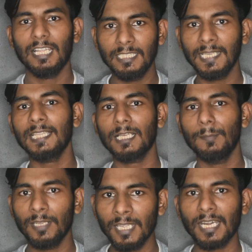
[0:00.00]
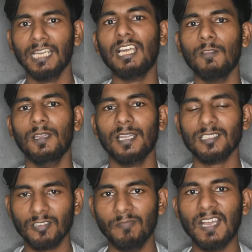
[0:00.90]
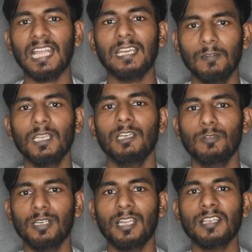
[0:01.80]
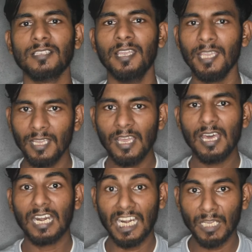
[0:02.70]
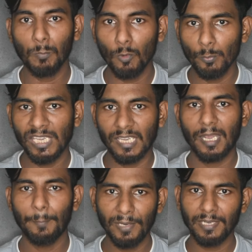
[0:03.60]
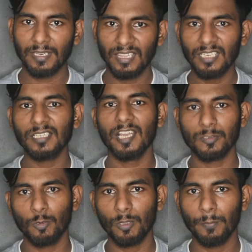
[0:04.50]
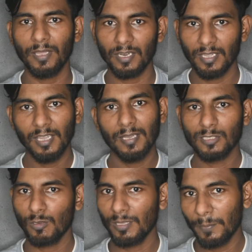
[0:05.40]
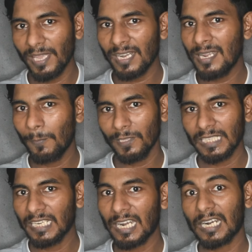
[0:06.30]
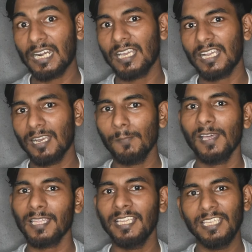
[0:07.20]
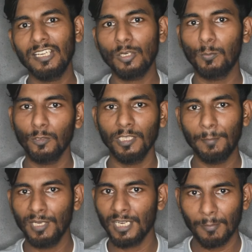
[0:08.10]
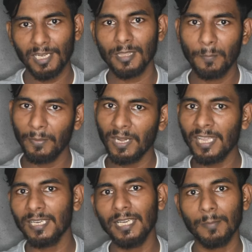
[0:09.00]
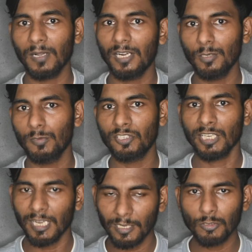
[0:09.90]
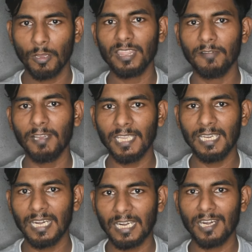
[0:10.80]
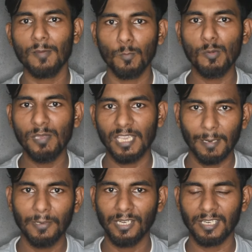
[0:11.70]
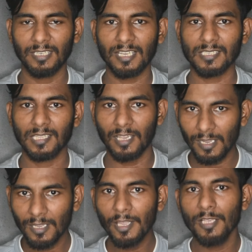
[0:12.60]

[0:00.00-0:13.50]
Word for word: அதுக்கேற்ற மாதிரியே ரெண்டாவது டாஸ்க்கும் வேறு லெவலான ஒரு டாஸ்க்கு ரணபூமி அப்படின்றது தான் டாஸ்கோட பேர் ஸோ அந்த பேர்லேயே பார்த்தீங்கன்னா களமாக தான் இருக்க போகுது அப்படின்ற மாதிரி இந்த பேர்லேயே நம்ம கண்டுபிடிச்சிக்கலாம் ஸோ அந்த வகையில் ரணபூமி அப்படின்ற டாஸ்க் தான்